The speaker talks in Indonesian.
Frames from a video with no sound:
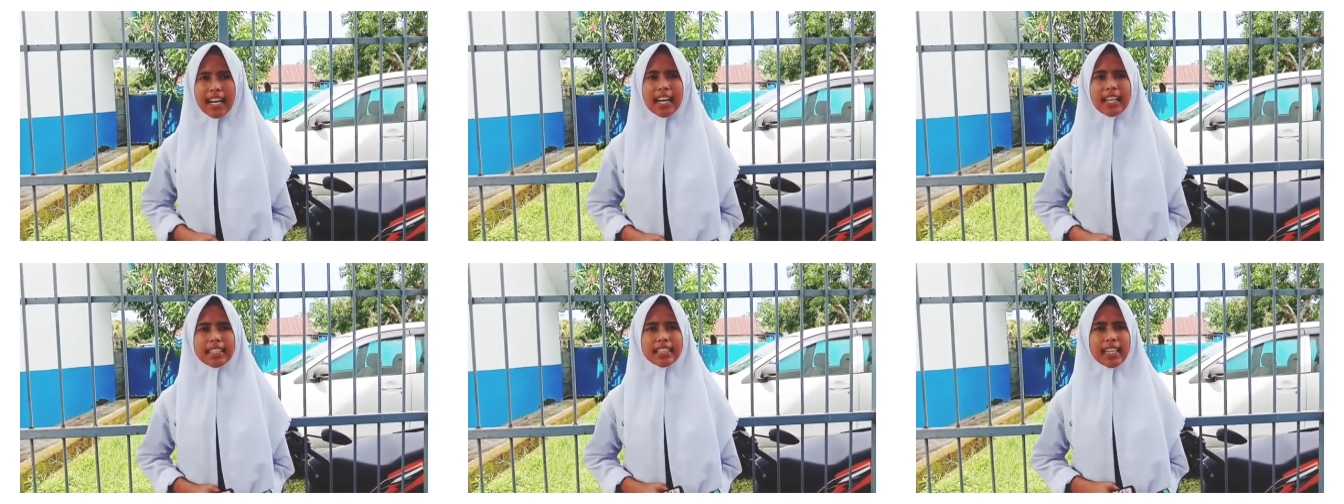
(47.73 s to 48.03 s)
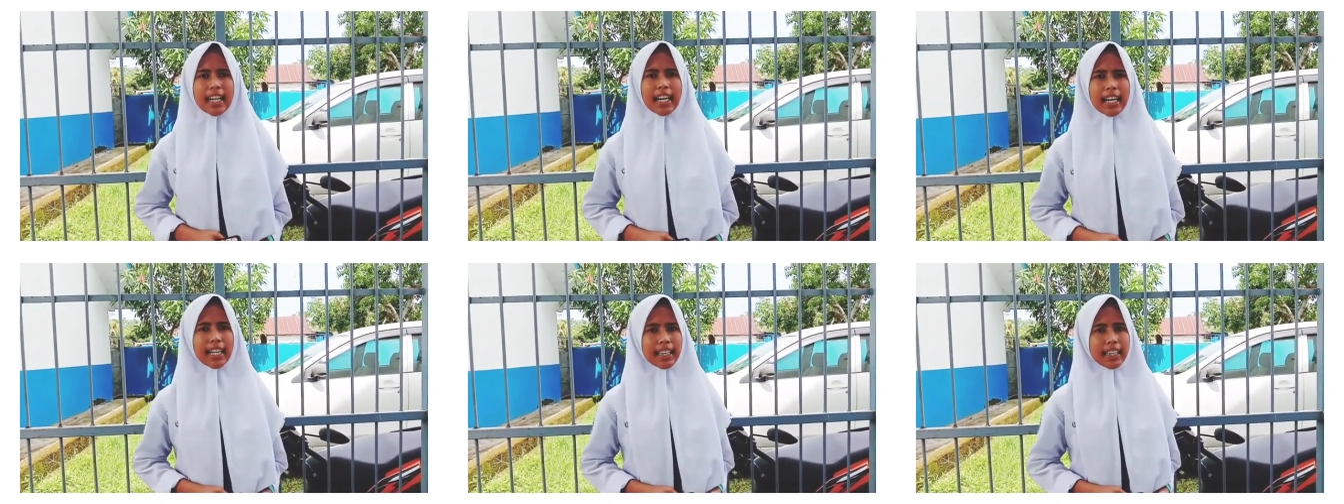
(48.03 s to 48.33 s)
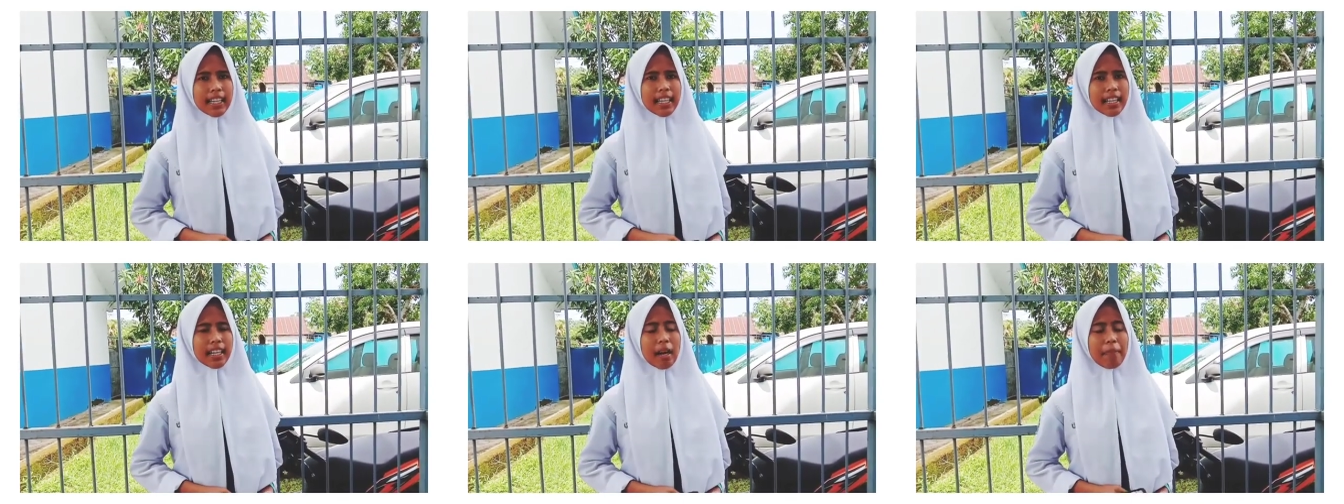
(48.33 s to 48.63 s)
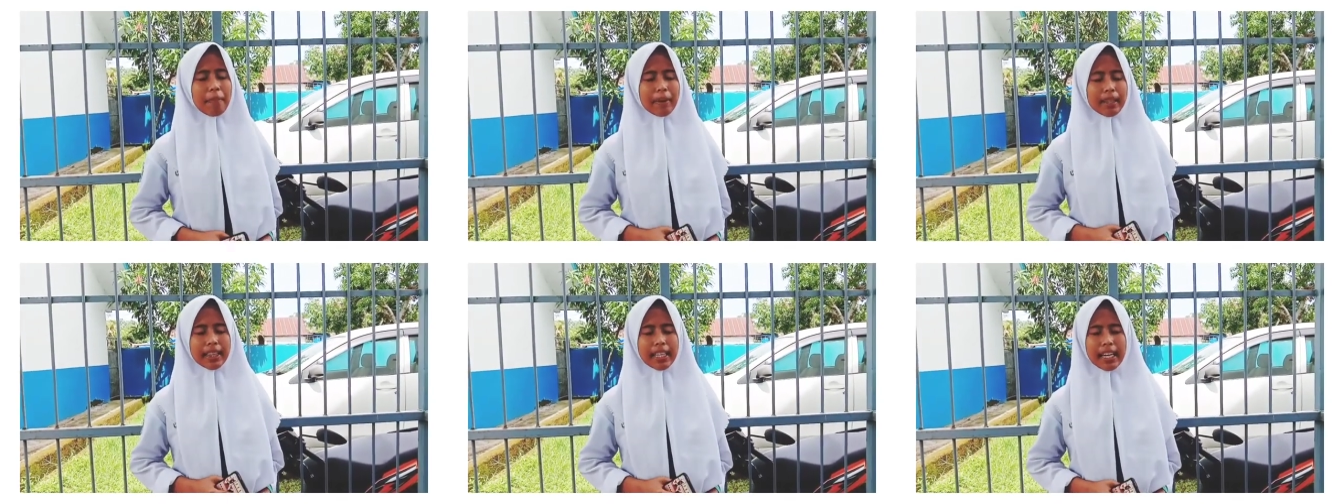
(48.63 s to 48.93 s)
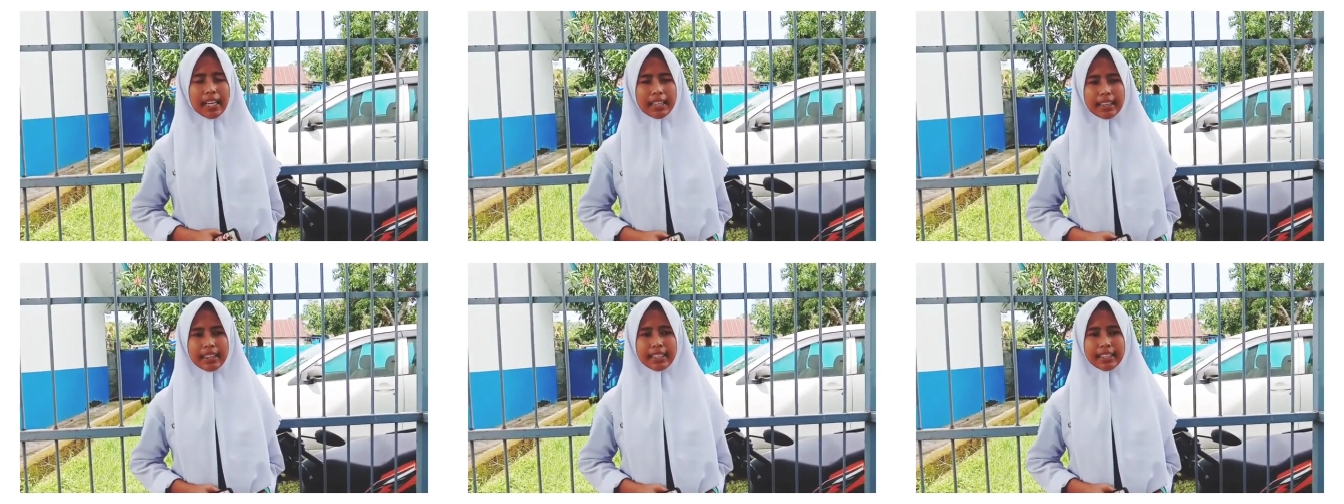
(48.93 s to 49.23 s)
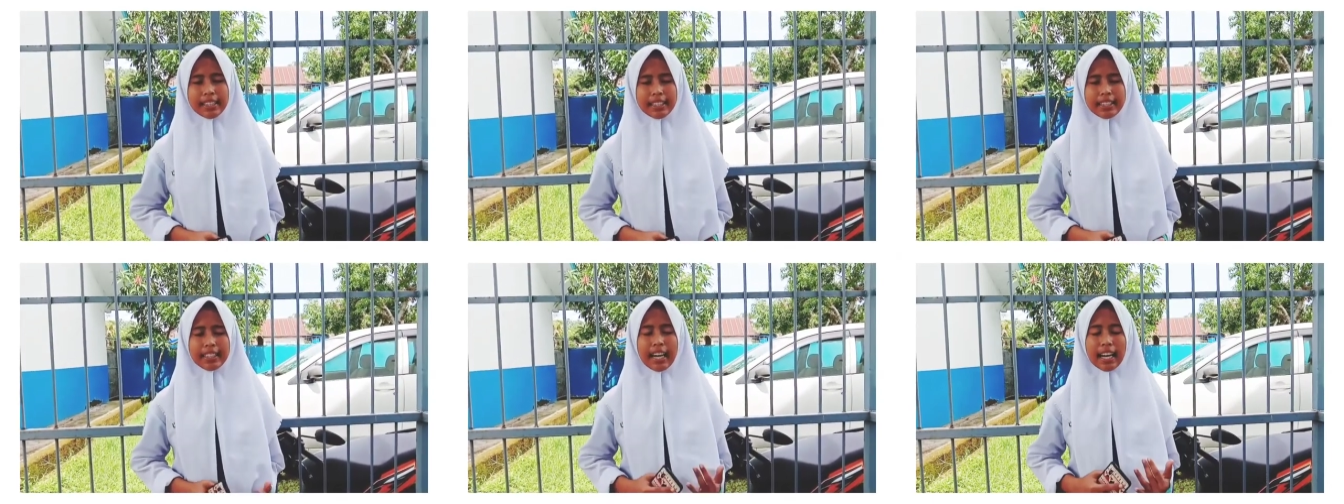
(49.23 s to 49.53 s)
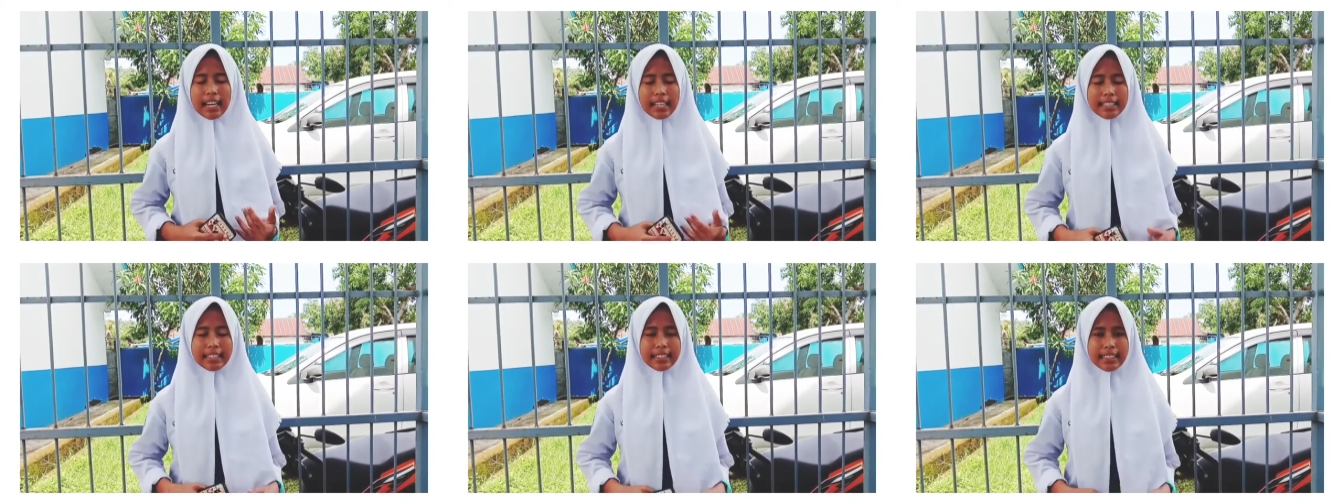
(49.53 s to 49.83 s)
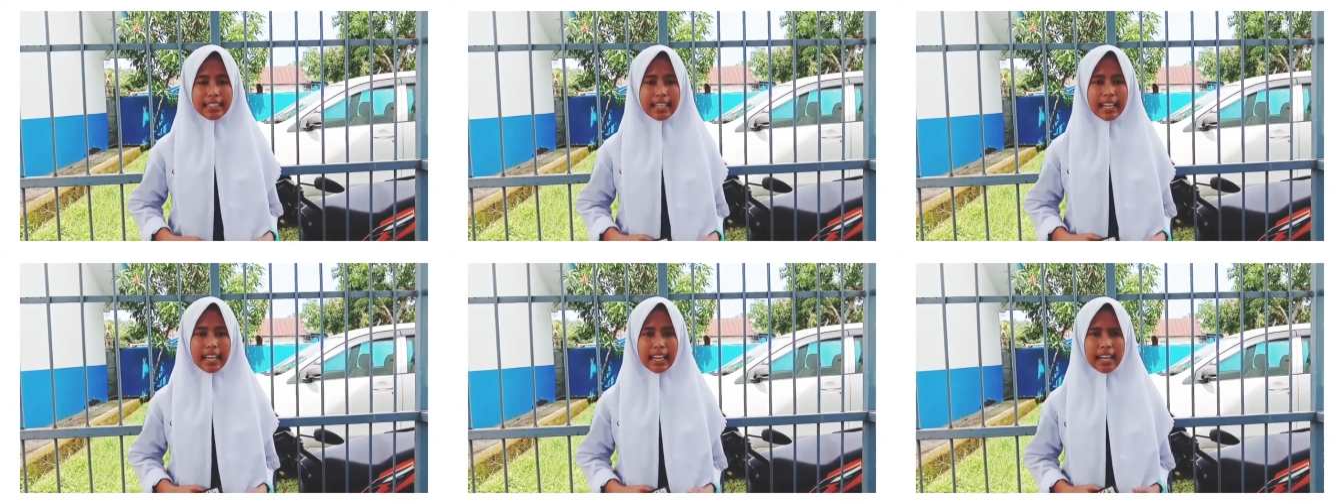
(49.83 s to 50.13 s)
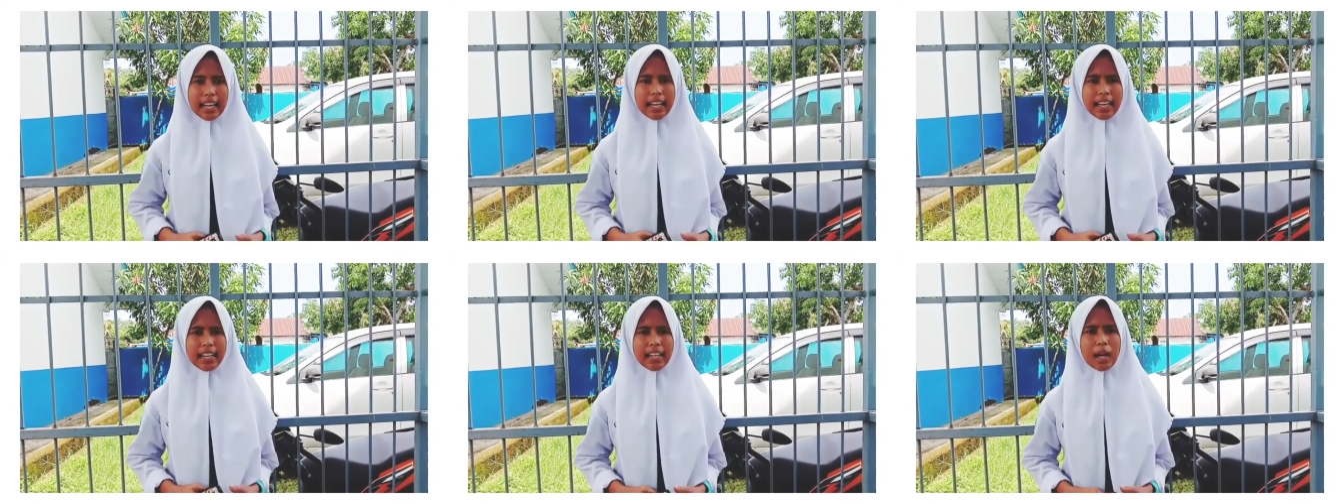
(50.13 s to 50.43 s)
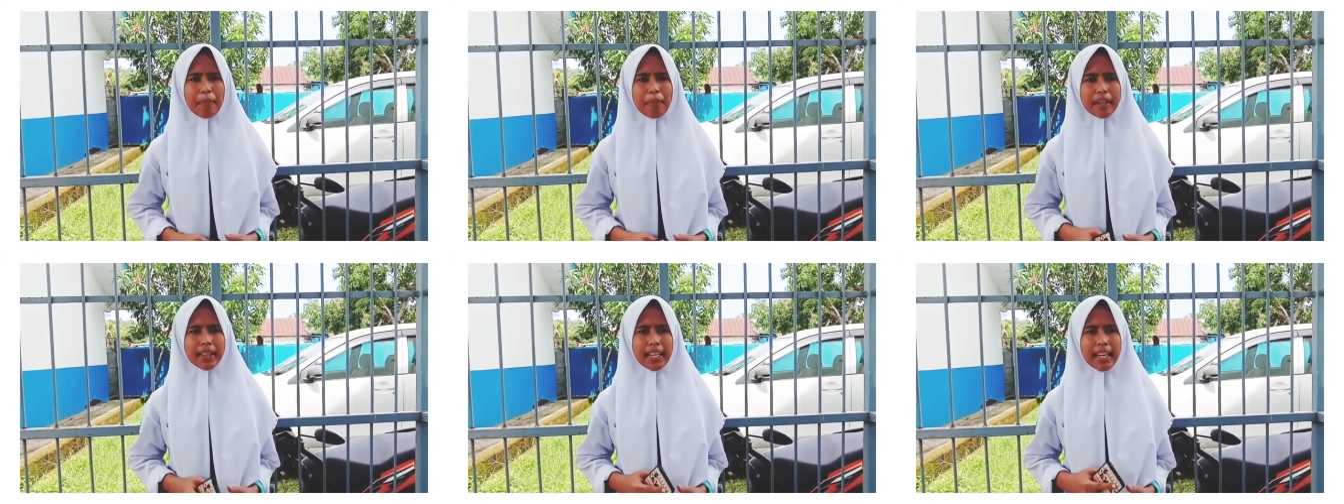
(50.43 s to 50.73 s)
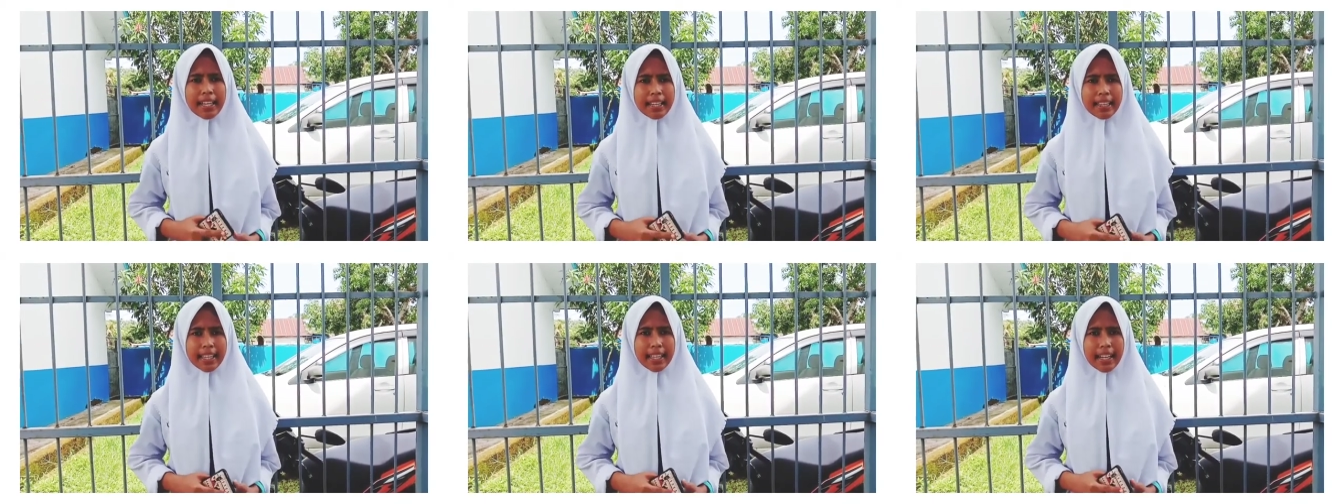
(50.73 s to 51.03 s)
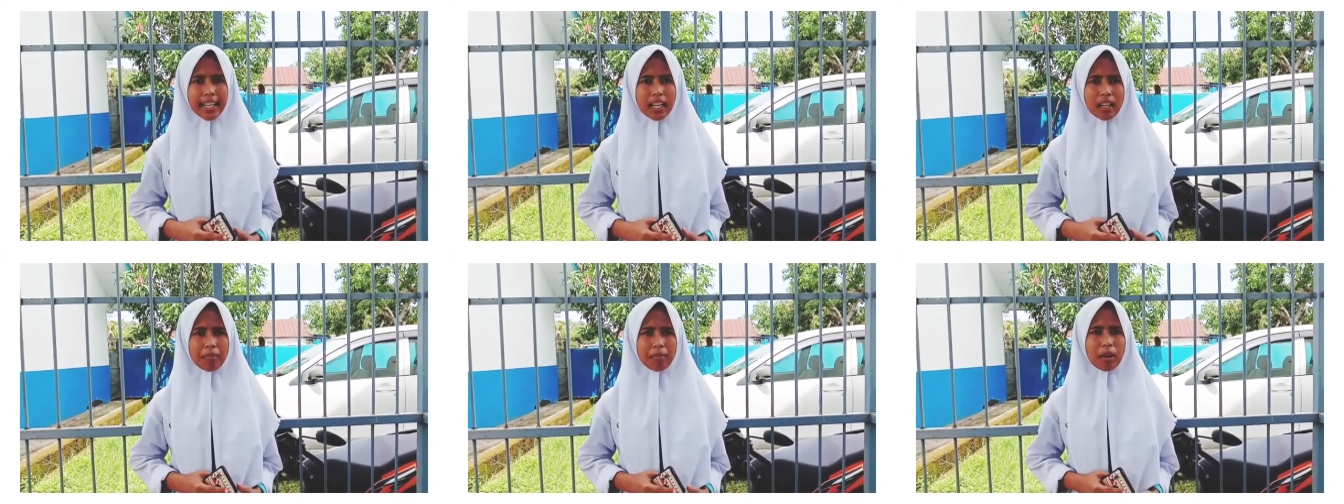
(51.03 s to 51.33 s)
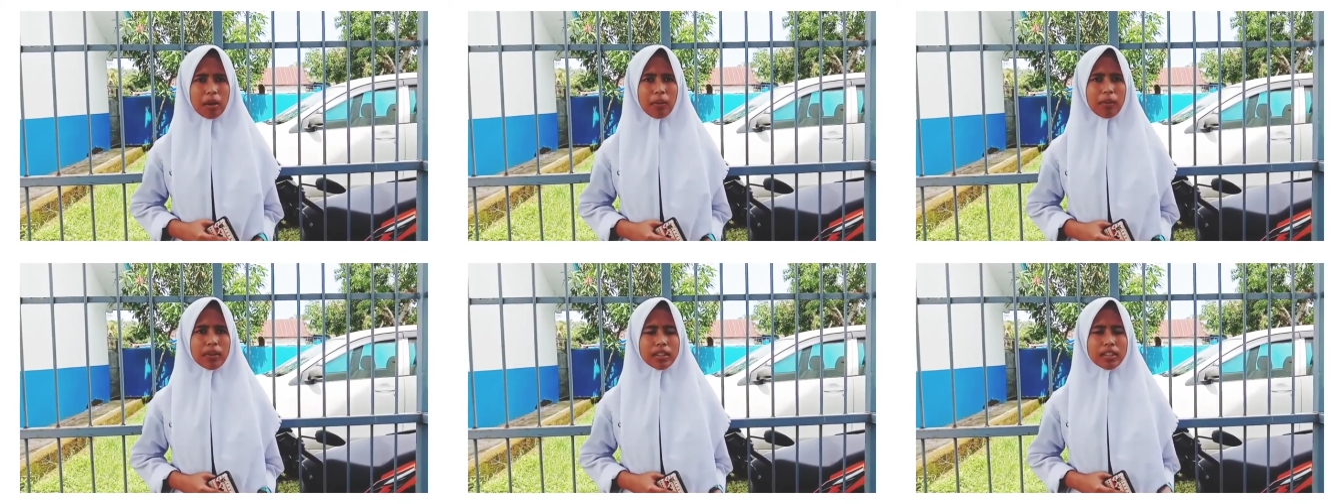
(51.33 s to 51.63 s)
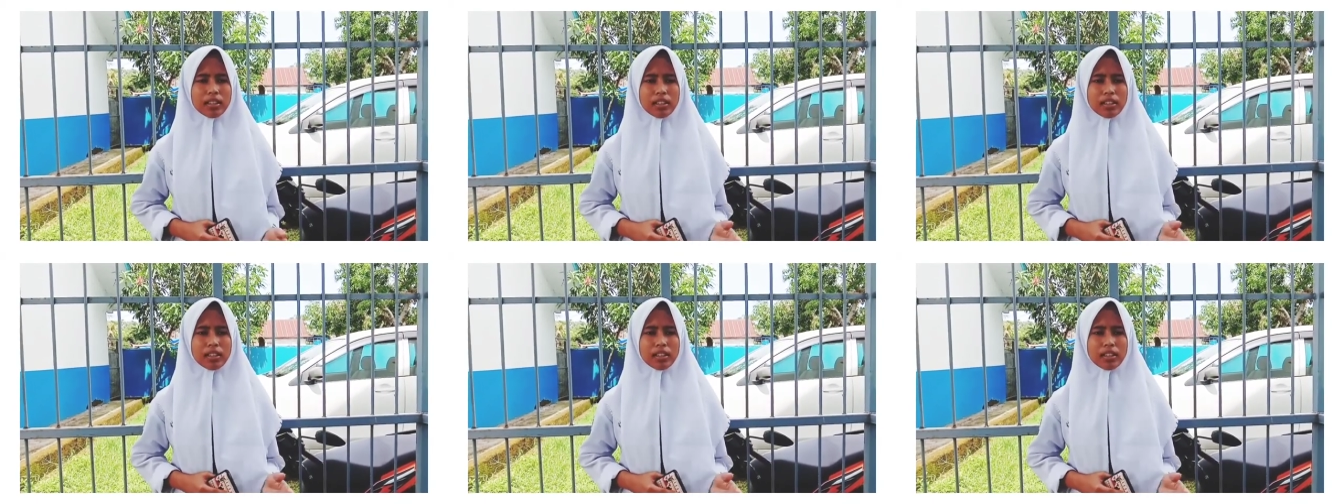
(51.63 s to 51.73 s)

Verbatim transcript: Sakat dapat diart secara istilah dapat diartikan bahwa